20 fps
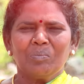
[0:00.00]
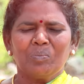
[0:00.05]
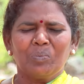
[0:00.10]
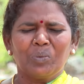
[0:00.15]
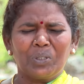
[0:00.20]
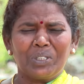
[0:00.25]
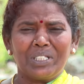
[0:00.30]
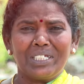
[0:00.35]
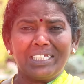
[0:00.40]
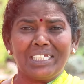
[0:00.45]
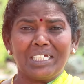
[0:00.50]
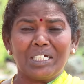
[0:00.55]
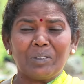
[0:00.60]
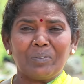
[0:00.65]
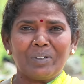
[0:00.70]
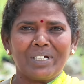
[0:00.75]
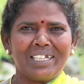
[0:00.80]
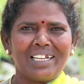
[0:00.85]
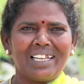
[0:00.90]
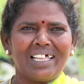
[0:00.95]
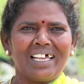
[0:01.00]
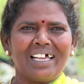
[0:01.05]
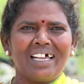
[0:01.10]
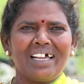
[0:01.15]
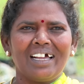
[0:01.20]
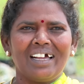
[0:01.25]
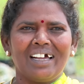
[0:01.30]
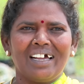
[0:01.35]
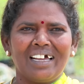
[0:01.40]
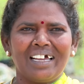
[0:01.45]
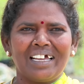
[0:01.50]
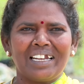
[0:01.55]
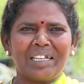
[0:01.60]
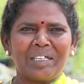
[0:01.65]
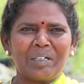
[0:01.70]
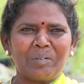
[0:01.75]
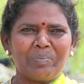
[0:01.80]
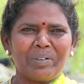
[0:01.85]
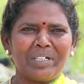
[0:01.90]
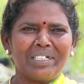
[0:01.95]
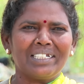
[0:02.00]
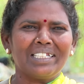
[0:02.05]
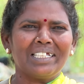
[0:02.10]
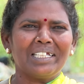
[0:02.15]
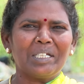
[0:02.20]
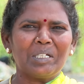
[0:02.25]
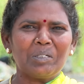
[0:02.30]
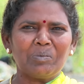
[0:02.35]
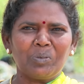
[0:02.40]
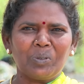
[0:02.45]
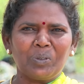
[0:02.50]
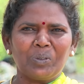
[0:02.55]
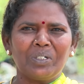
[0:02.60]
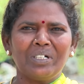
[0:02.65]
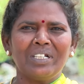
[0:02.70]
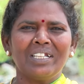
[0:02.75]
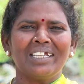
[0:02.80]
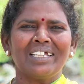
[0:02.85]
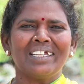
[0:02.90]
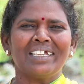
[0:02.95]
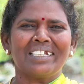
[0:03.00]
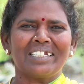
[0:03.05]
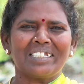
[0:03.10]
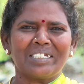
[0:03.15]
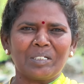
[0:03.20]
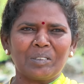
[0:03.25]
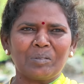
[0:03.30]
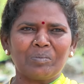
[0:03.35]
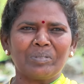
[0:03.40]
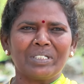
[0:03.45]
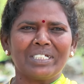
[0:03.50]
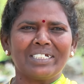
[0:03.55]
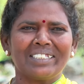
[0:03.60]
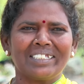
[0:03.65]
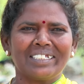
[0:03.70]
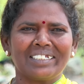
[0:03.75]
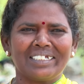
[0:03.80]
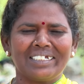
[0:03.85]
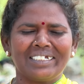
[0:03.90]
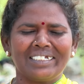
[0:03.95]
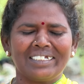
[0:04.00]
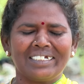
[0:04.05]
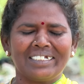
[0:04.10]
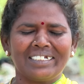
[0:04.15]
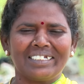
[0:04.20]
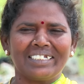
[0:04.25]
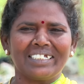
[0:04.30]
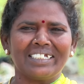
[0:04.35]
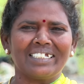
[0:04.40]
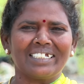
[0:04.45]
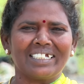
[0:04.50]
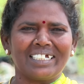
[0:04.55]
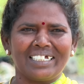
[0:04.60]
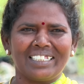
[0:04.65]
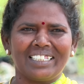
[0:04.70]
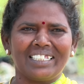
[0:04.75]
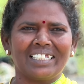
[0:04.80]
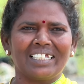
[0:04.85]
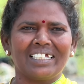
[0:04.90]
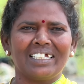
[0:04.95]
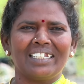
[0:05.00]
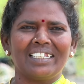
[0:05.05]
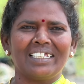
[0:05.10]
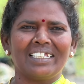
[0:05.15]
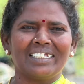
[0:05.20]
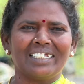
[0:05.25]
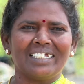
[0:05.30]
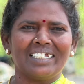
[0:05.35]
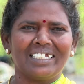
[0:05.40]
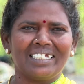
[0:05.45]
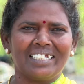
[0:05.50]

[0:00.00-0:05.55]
முதியவள ஆன பெண்ணே முன்னேற்றம் எதுக்கு என்று கதிகலங்கி